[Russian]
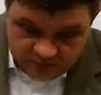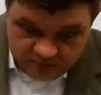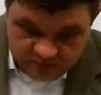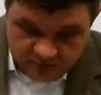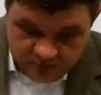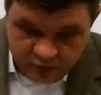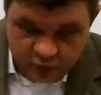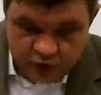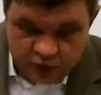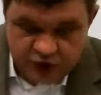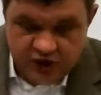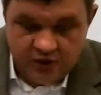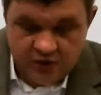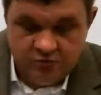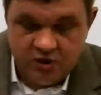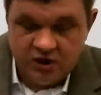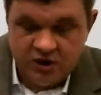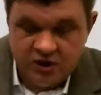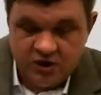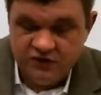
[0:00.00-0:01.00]
получи
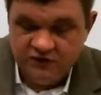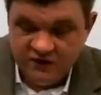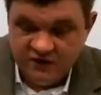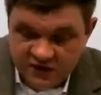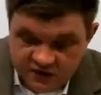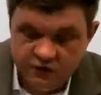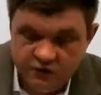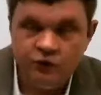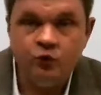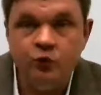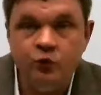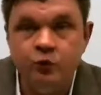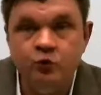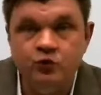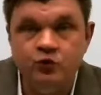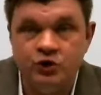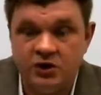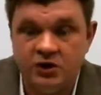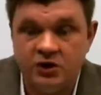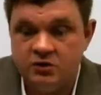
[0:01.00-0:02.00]
обратную связь,
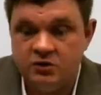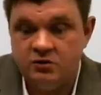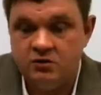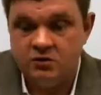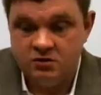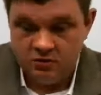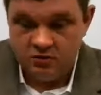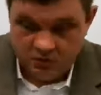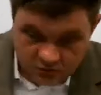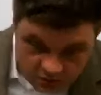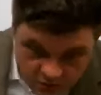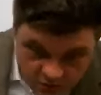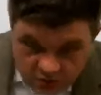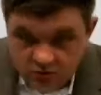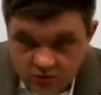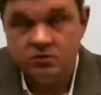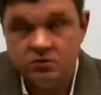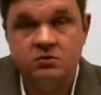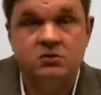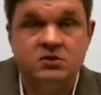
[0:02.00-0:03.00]
улучши.
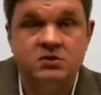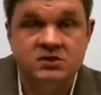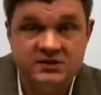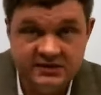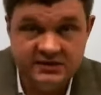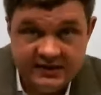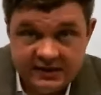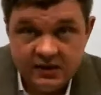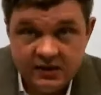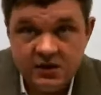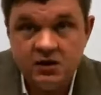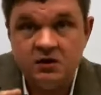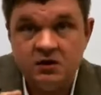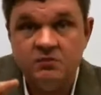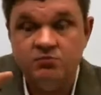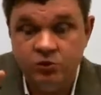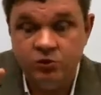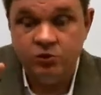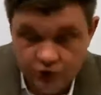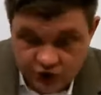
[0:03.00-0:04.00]
Сделай,
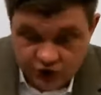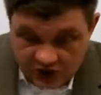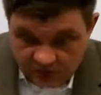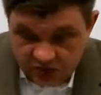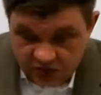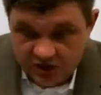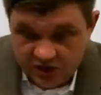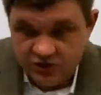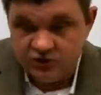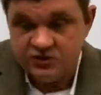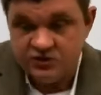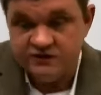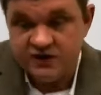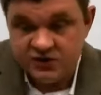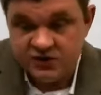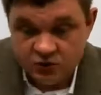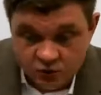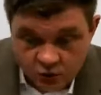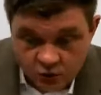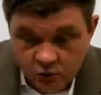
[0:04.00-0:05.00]
получи обратную связь,
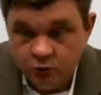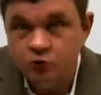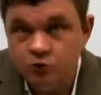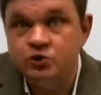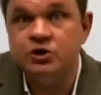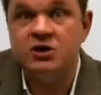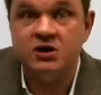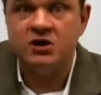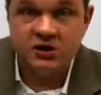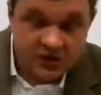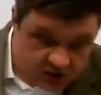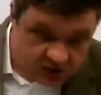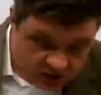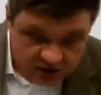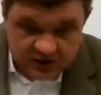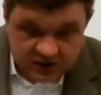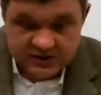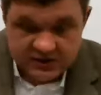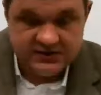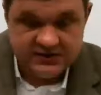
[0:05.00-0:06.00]
улучши.
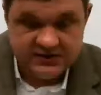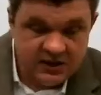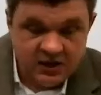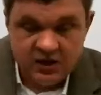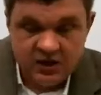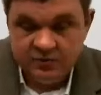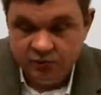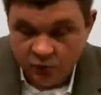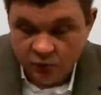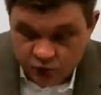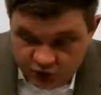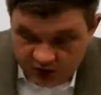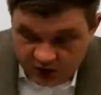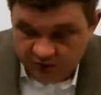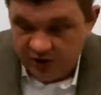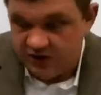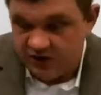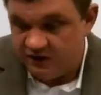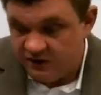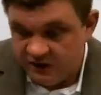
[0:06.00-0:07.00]
Сделай, получи
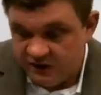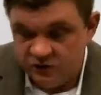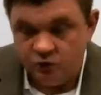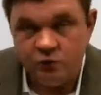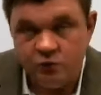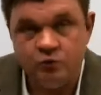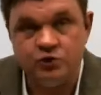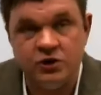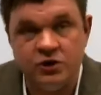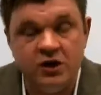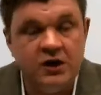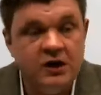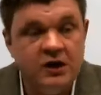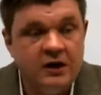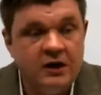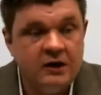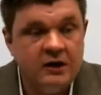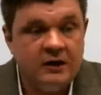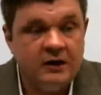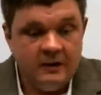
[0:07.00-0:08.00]
обратную связь, улучши.
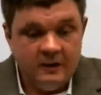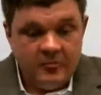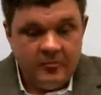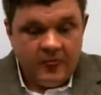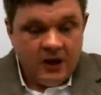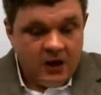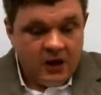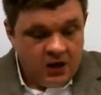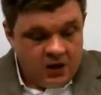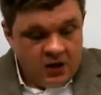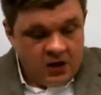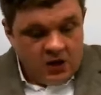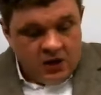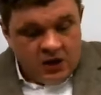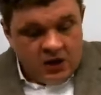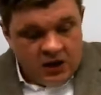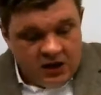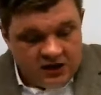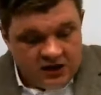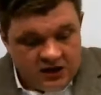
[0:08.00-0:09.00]

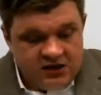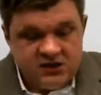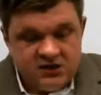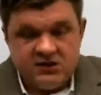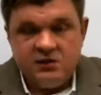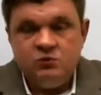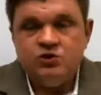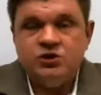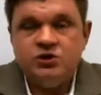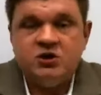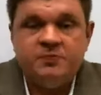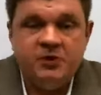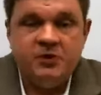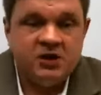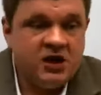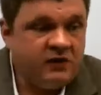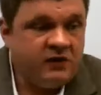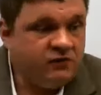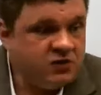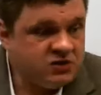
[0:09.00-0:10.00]
Один из лучших
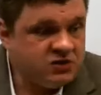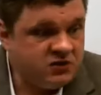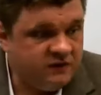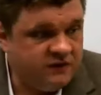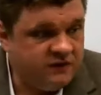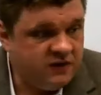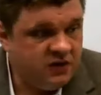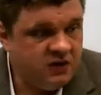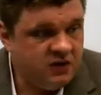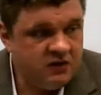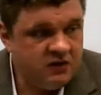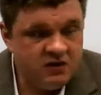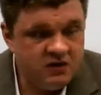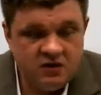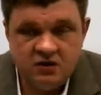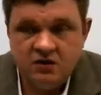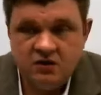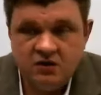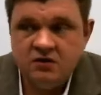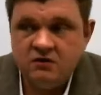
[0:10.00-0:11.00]
полководцев а,
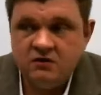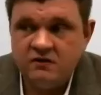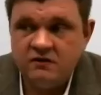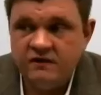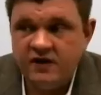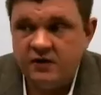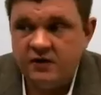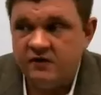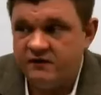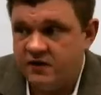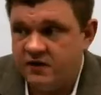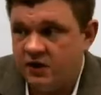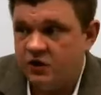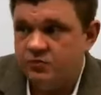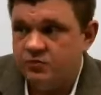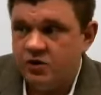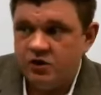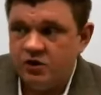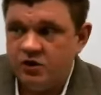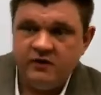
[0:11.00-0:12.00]
во время Второй
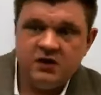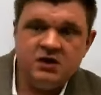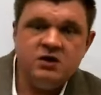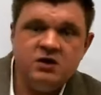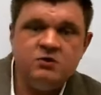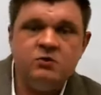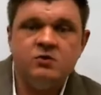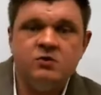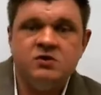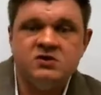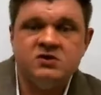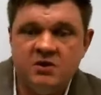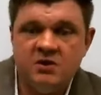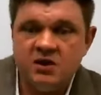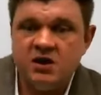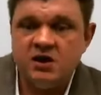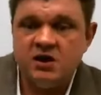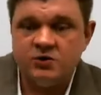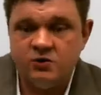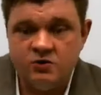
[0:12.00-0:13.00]
мировой войны, Дуглас
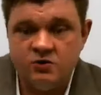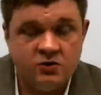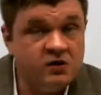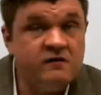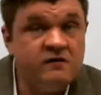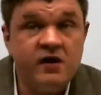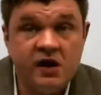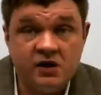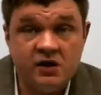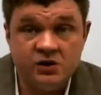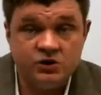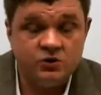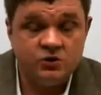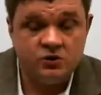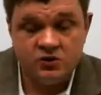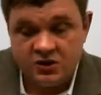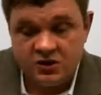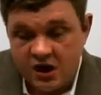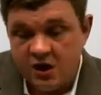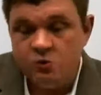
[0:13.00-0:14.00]
МакАртур, говорил, что
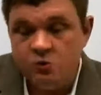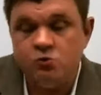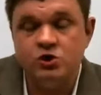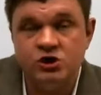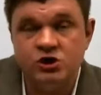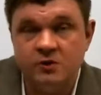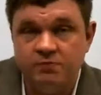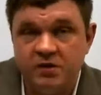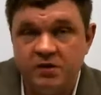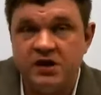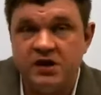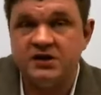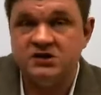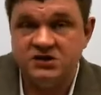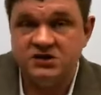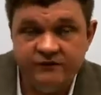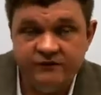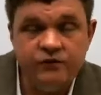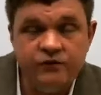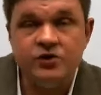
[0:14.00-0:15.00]
хороший план
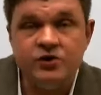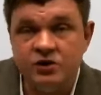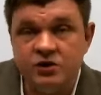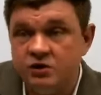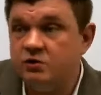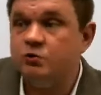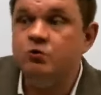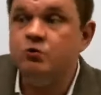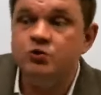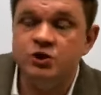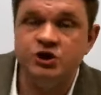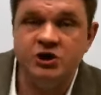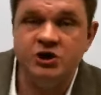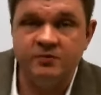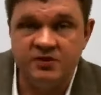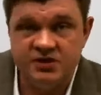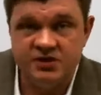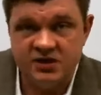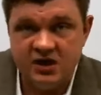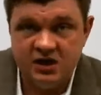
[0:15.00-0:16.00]
сегодня лучше, чем
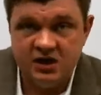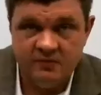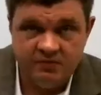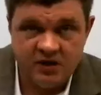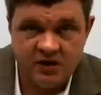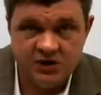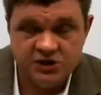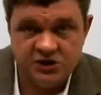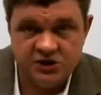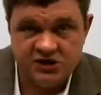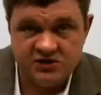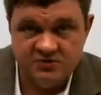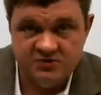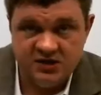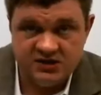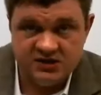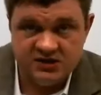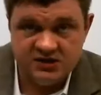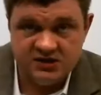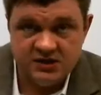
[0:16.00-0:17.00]
идеальный план через
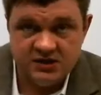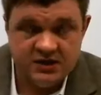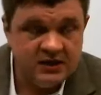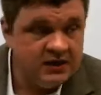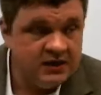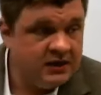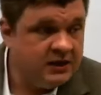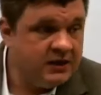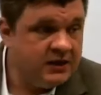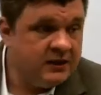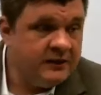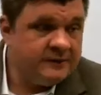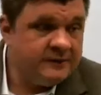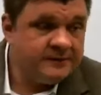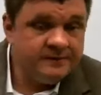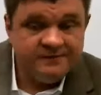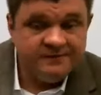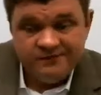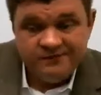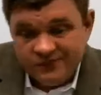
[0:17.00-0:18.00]
месяц.
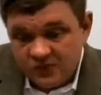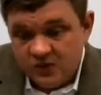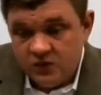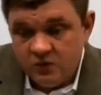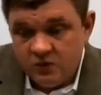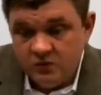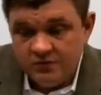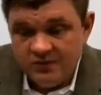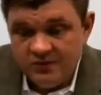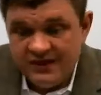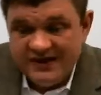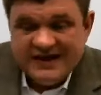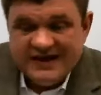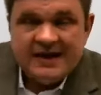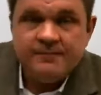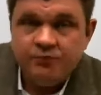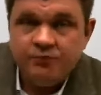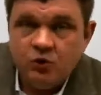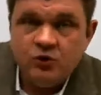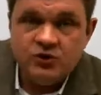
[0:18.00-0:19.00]
Ну, я
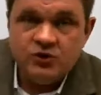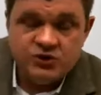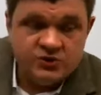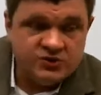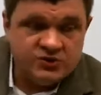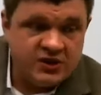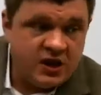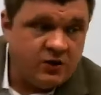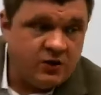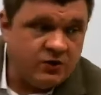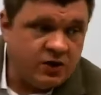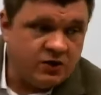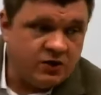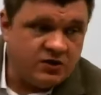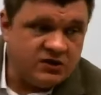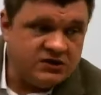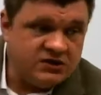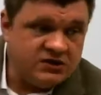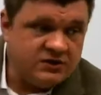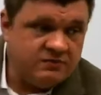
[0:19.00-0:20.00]
полностью сторонник. То
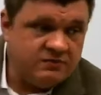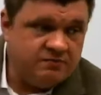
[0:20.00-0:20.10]
есть,